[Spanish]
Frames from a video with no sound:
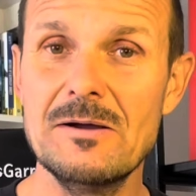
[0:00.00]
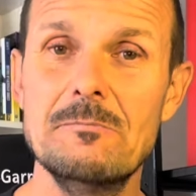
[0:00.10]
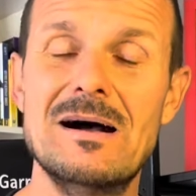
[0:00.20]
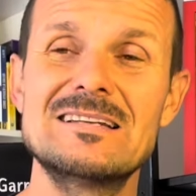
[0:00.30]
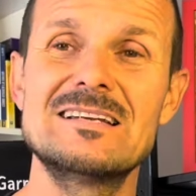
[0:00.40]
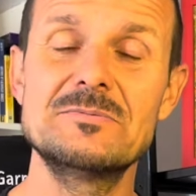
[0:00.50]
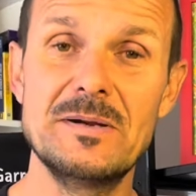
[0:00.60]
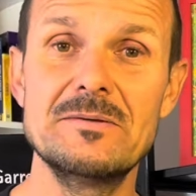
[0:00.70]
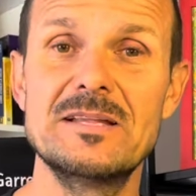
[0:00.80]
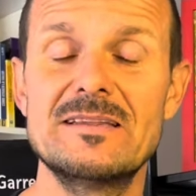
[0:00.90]
vas a
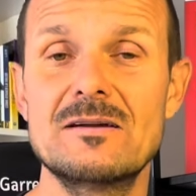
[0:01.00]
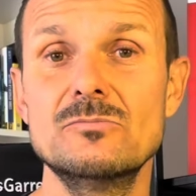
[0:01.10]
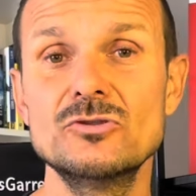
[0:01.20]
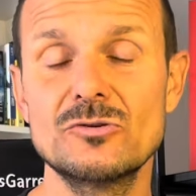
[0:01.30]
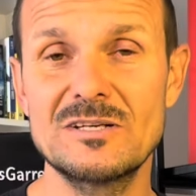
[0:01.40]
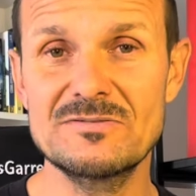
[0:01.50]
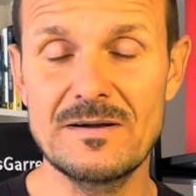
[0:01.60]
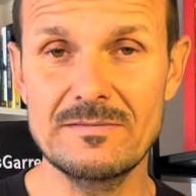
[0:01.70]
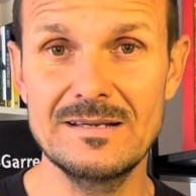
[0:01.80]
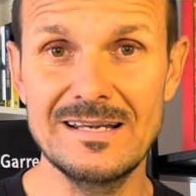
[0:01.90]
experimentar mucho más
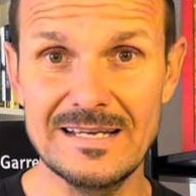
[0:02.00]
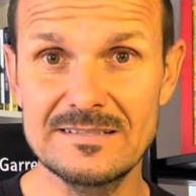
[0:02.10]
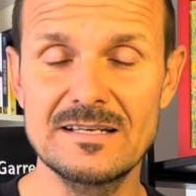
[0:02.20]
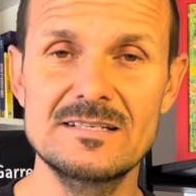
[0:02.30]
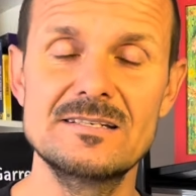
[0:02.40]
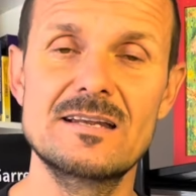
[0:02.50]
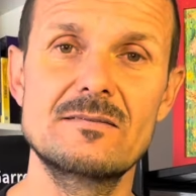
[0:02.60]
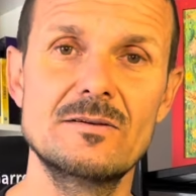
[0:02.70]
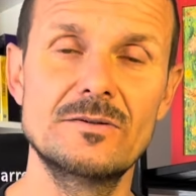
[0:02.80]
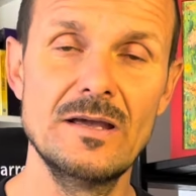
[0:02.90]
fácil esta
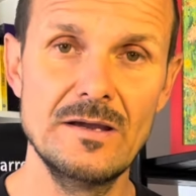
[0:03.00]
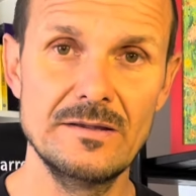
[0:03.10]
sensación